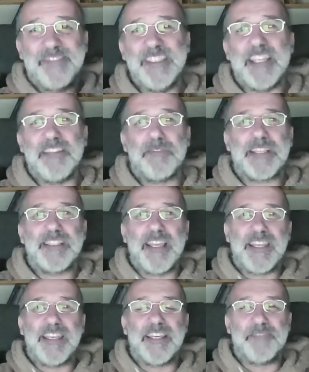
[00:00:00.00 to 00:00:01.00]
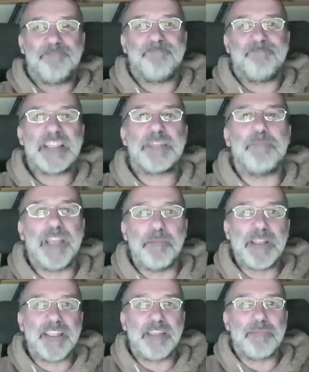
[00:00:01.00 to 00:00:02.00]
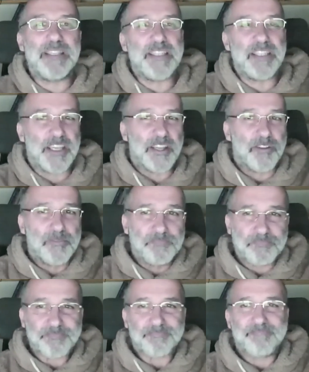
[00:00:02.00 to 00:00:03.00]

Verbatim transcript: si intende una serie di esperimenti di pensiero